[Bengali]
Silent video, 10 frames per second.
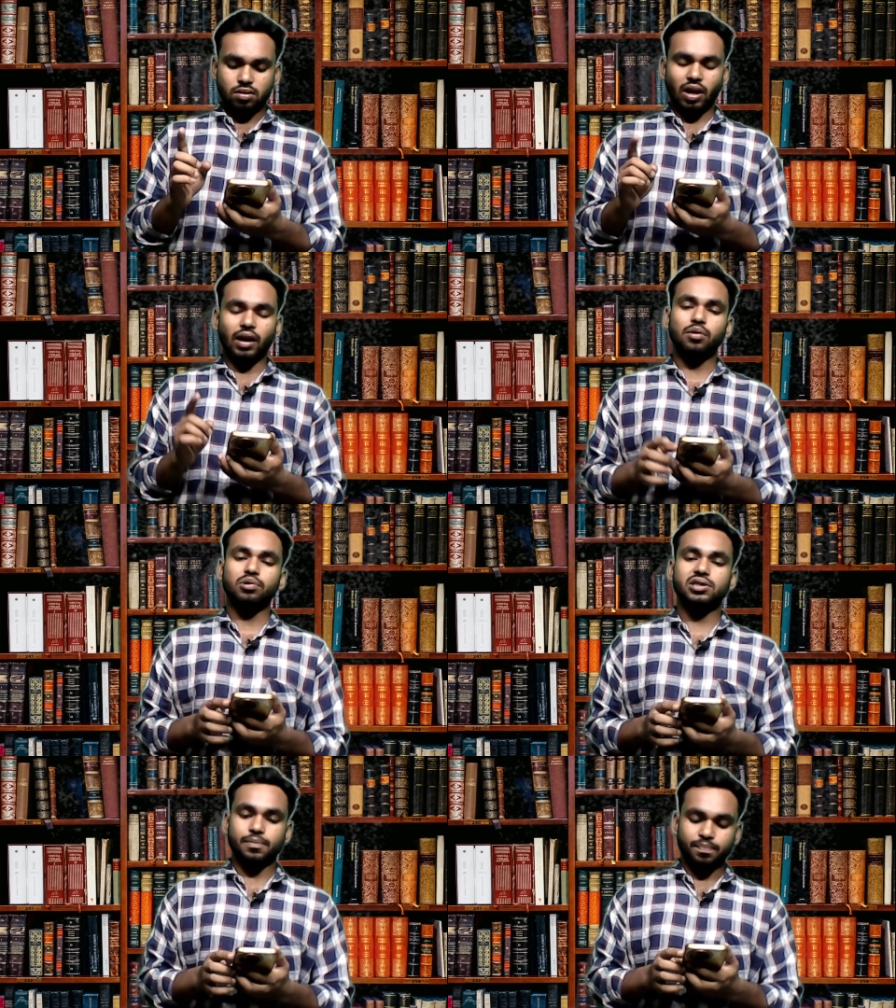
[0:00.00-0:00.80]
ডাকা
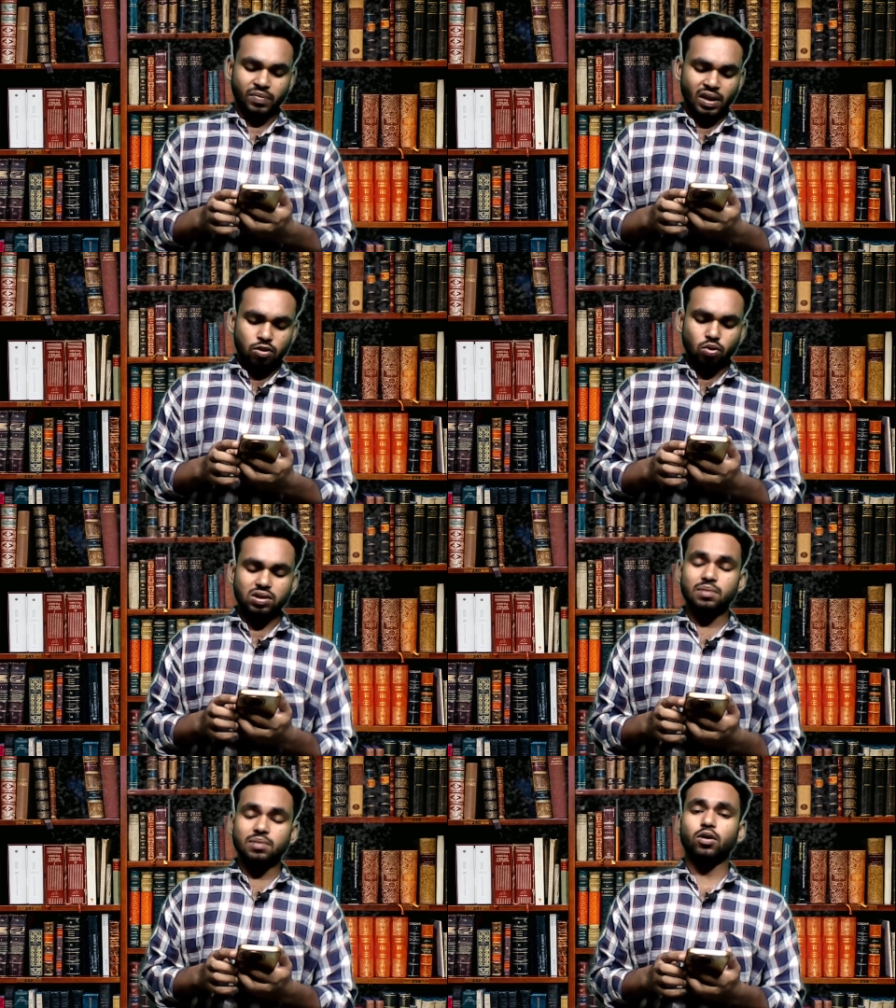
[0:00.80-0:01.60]
হয়েছে তো
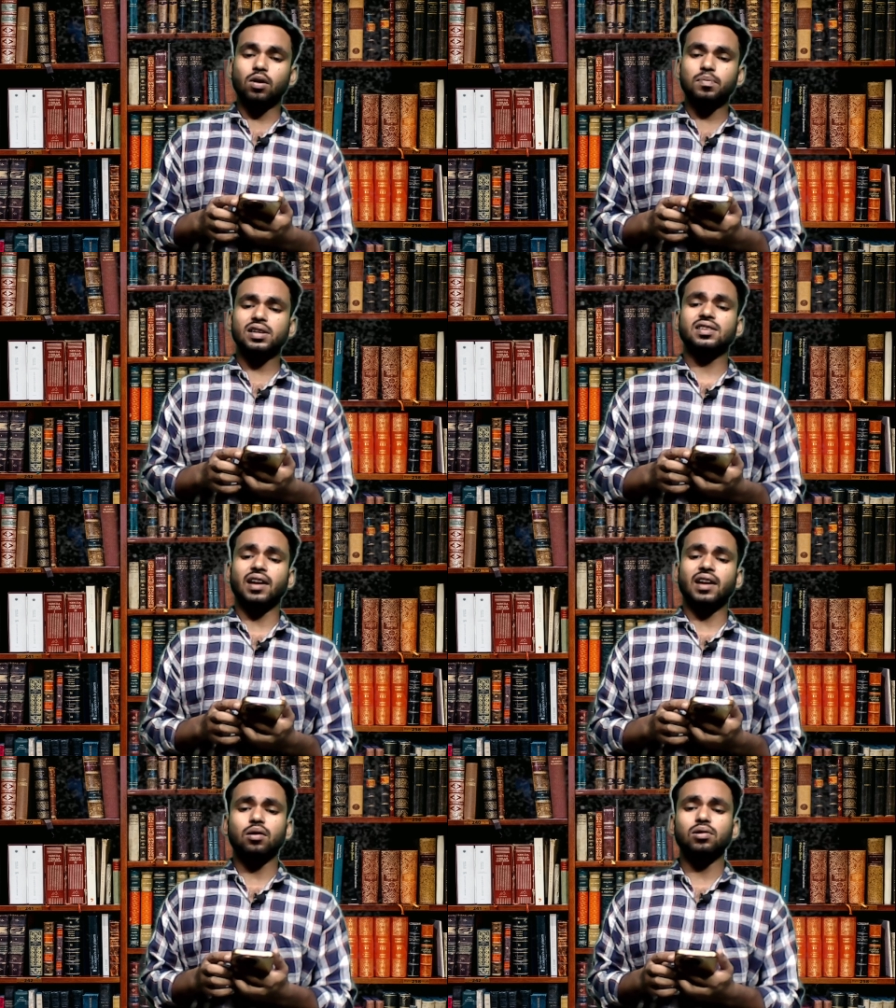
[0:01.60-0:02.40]
সিবিআই কমপ্লেক্সে
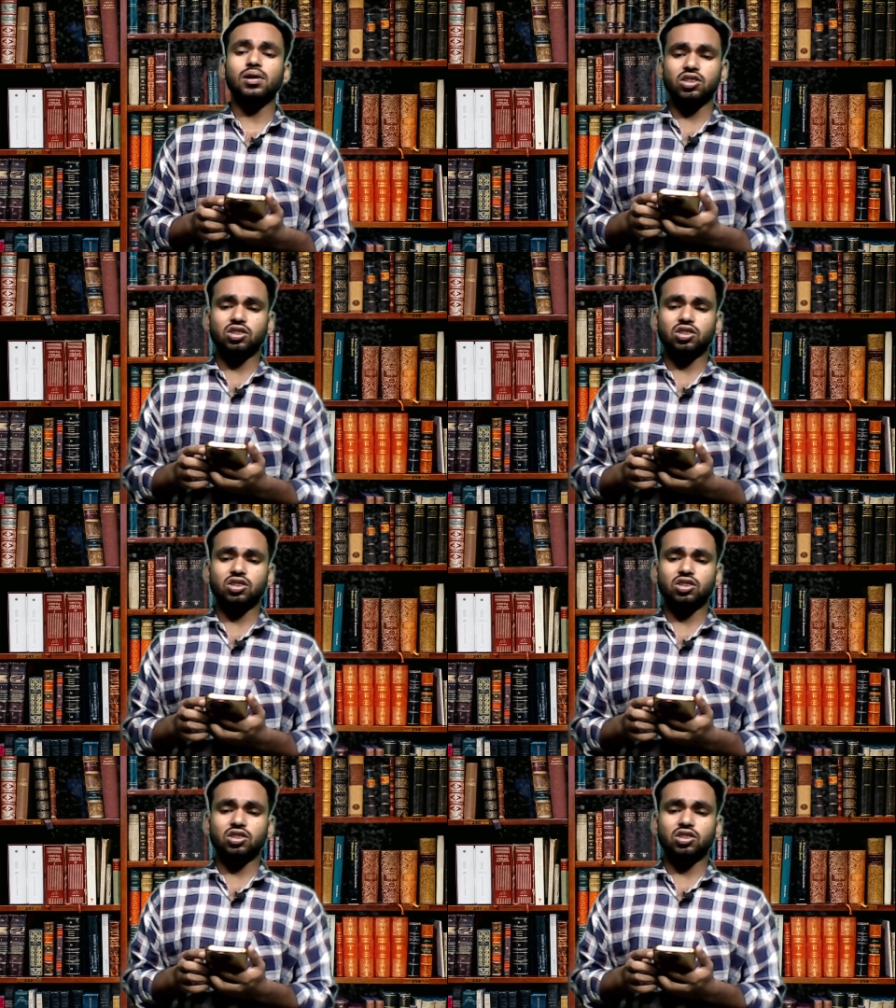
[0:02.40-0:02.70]
ডাকা হলে তিনি